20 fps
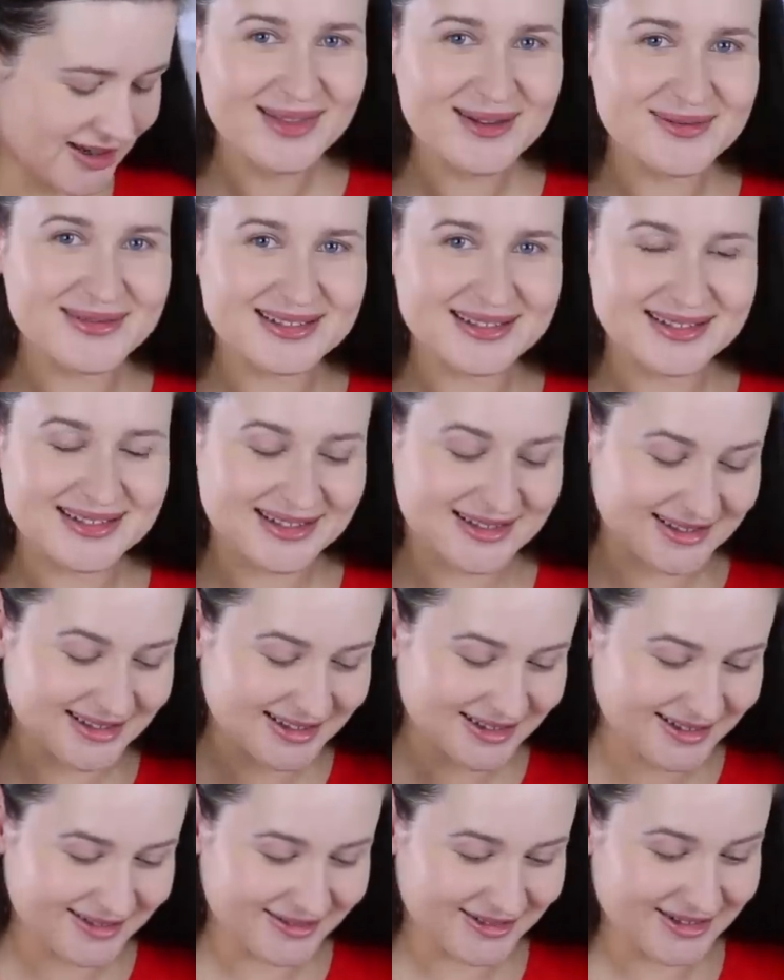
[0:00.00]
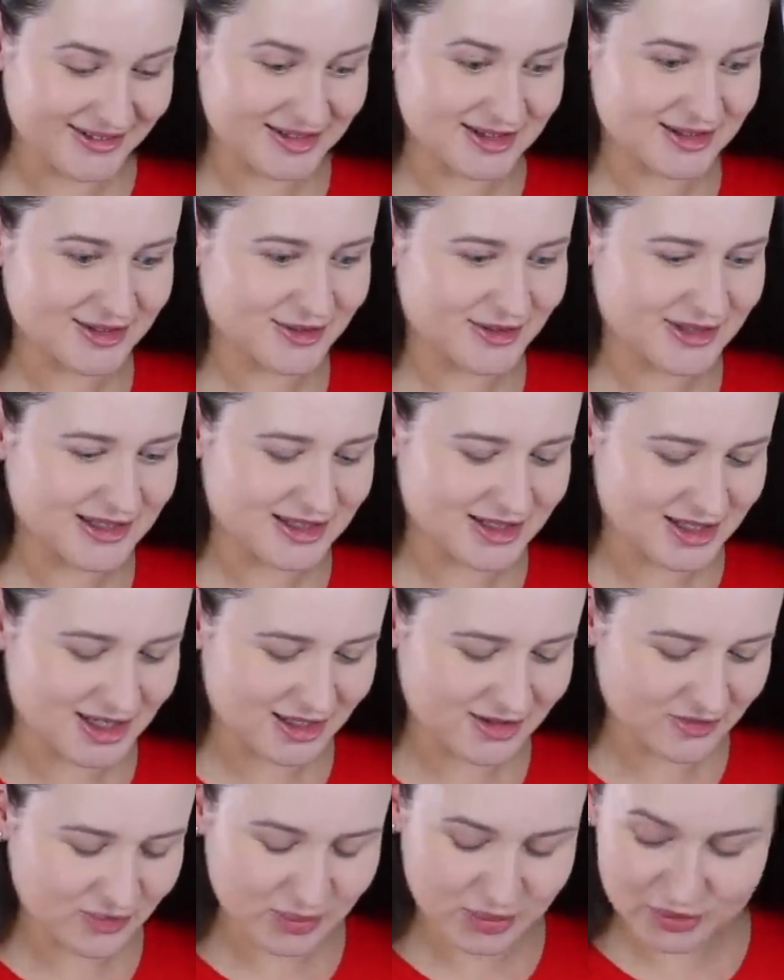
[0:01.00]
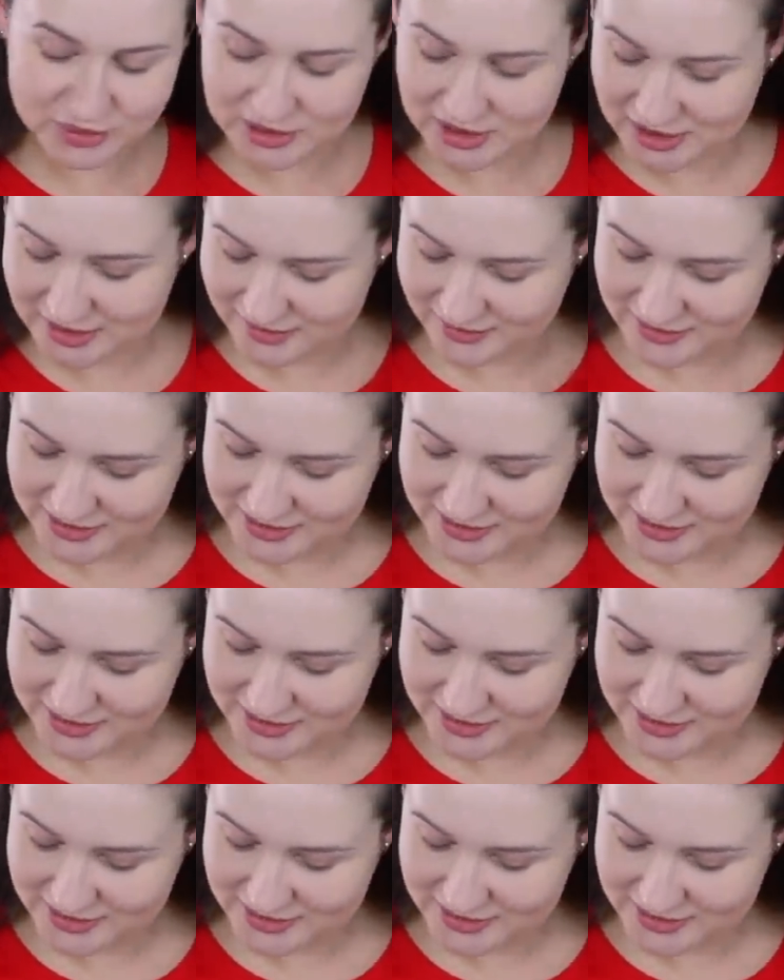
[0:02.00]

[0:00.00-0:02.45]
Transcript: Ну, посмотрите на это, у меня все сейчас в пудре.